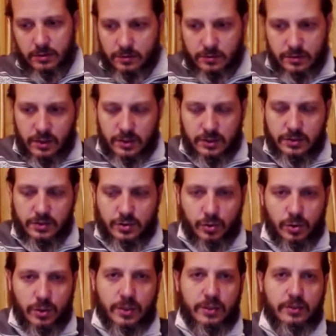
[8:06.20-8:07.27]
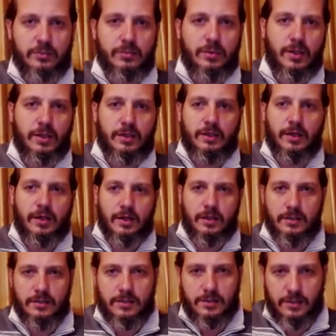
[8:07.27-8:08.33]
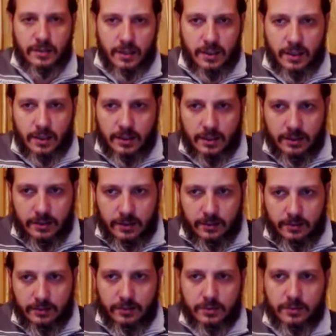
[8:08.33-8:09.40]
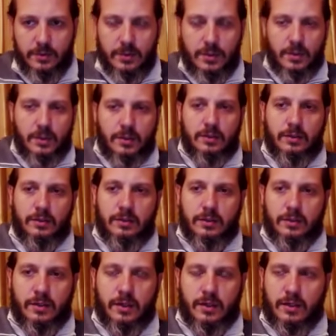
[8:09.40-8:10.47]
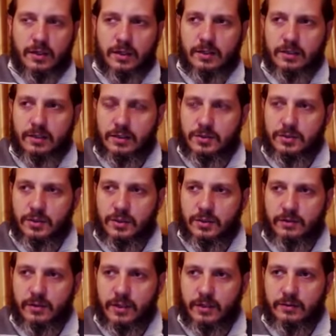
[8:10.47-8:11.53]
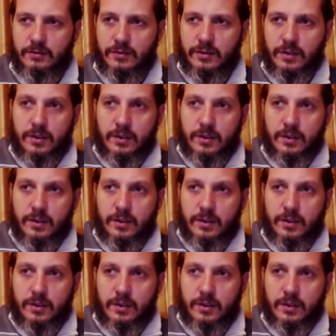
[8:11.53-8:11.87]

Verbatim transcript: да, не стоит благодарности, да, или там, э, как, как это еще говорят, вот,